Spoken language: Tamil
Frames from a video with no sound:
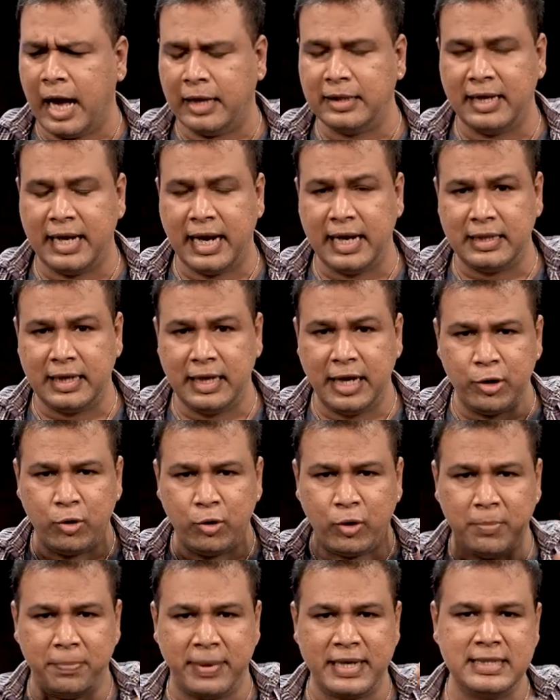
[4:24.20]
அந்த நேரத்தில்
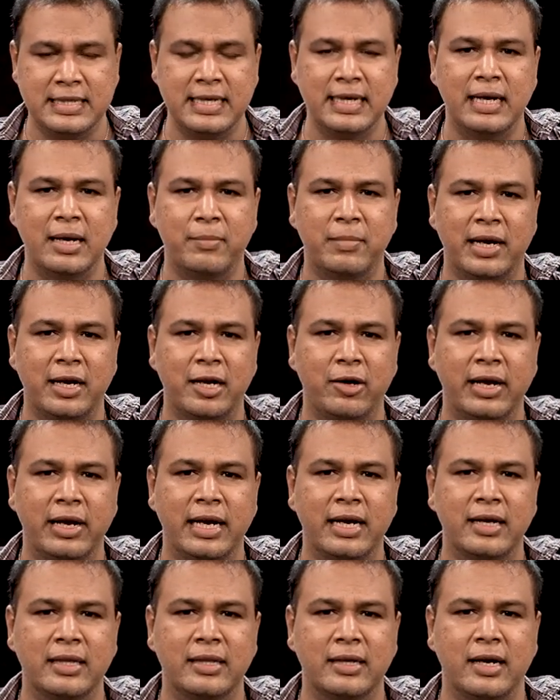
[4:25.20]
என்னோடய பிரச்சனைகளை மறக்க
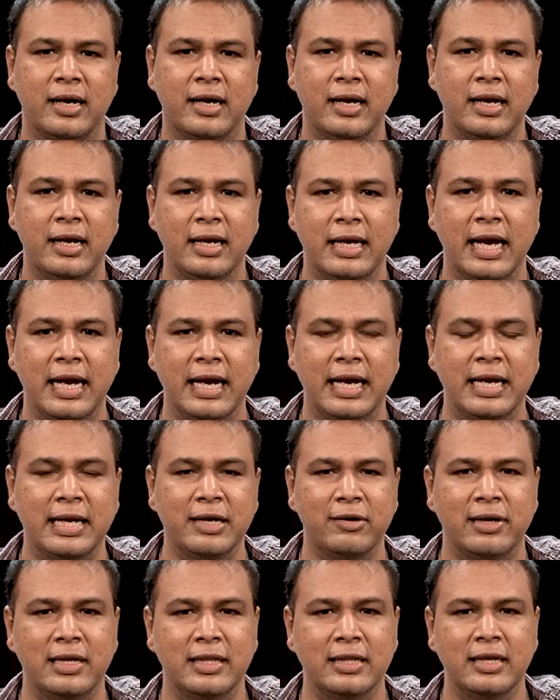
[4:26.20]
வைக்கிறதுக்காக
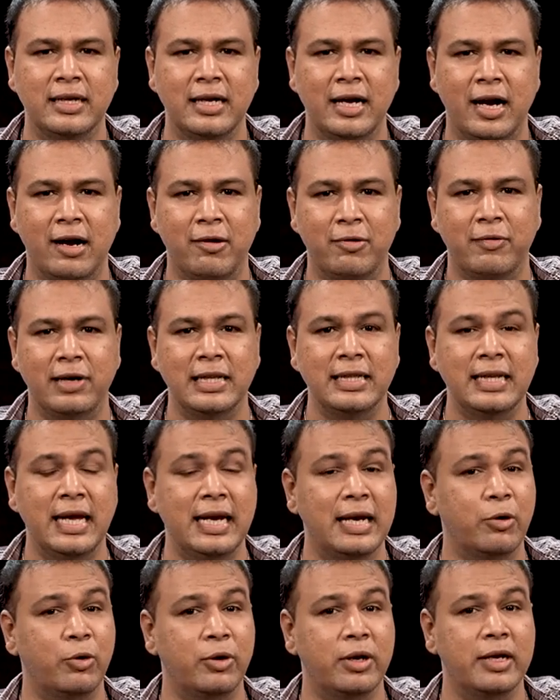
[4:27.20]
என்கிட்ட வந்து அவன் வந்து
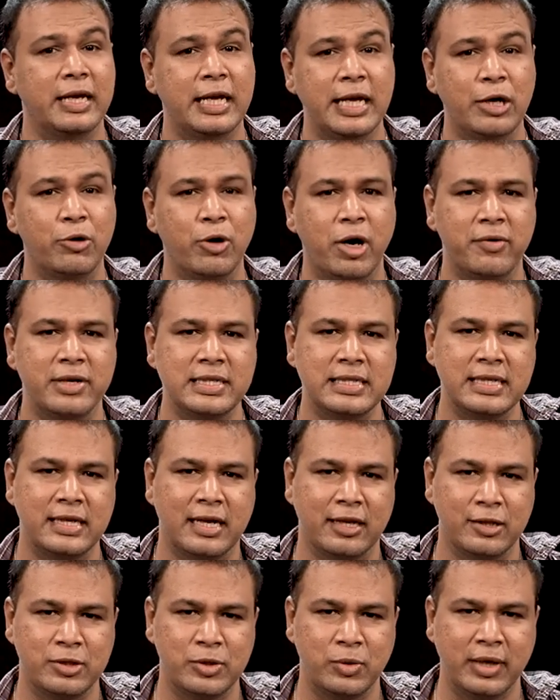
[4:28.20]
என்னை ஒரு ஹீரோவாக வச்சு
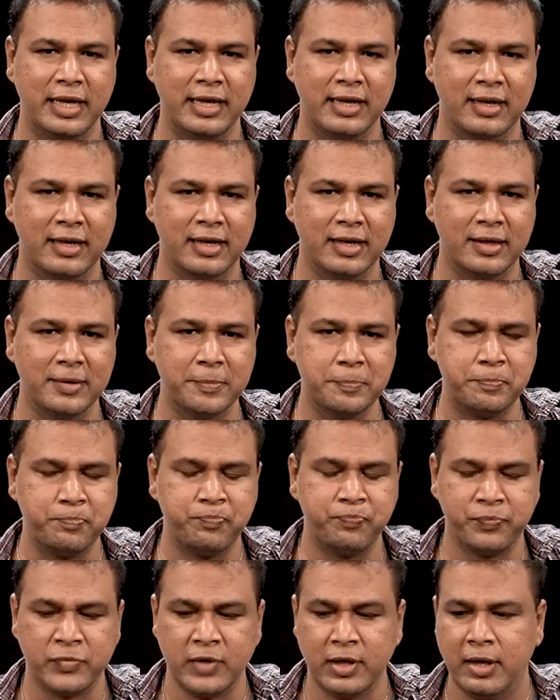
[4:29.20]
கதை சொல்லிக்கிட்டு இருக்கான்
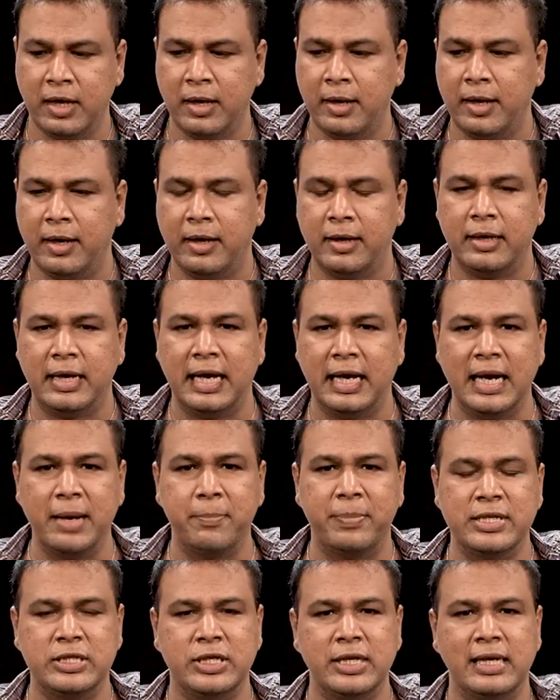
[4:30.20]
நிறைய
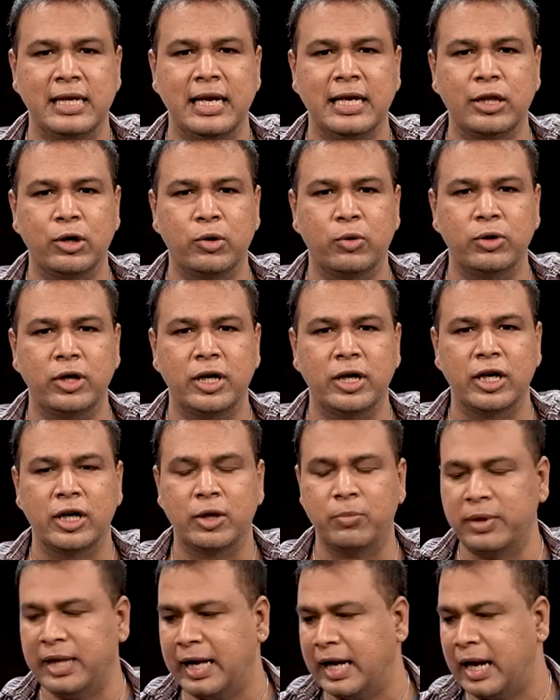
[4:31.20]
பிரச்சனைகளை எதிர்கொண்டுட்டு
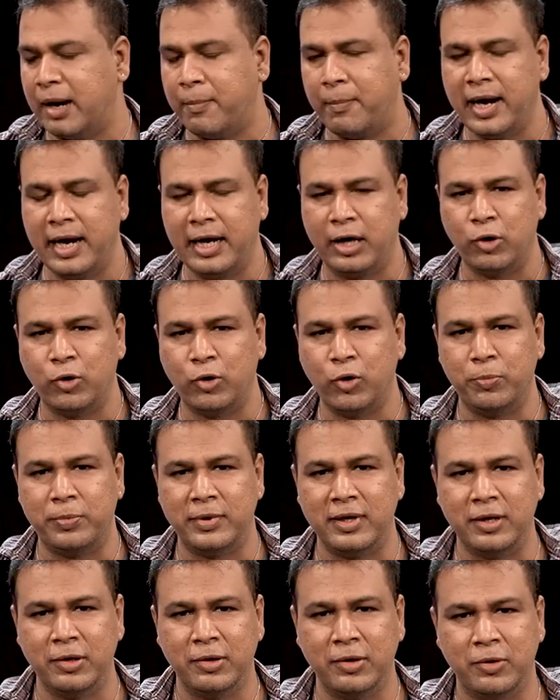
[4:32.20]
இருக்கும்போது எங்கள் அம்மா என்னை
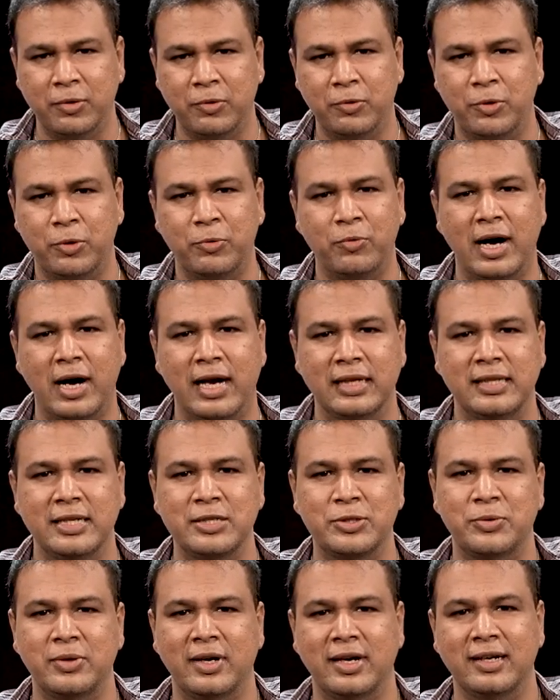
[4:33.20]
கூப்பிட்டு ஒரு
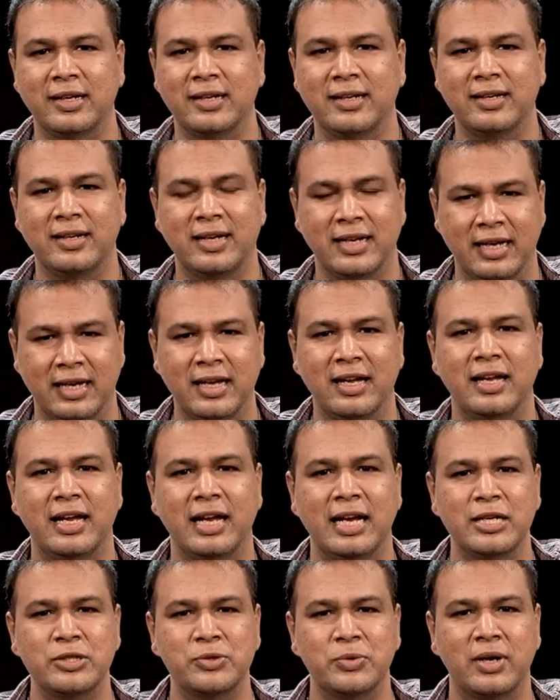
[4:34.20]
வார்த்தை சொன்னாங்க
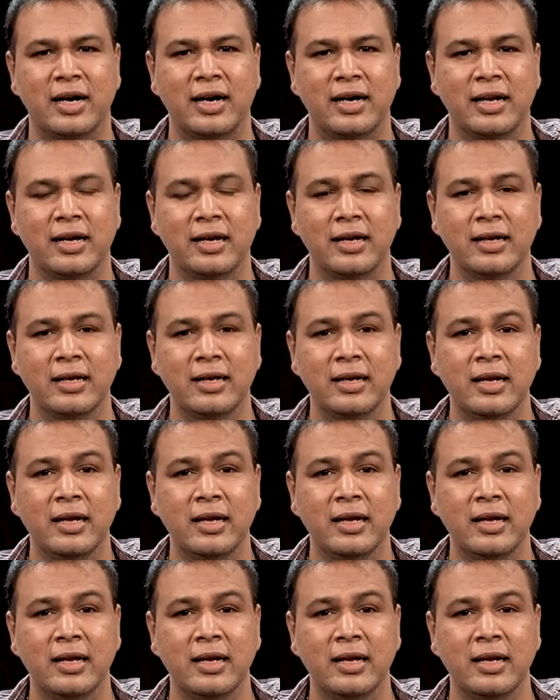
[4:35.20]
என்ன சொன்னாங்கன்னா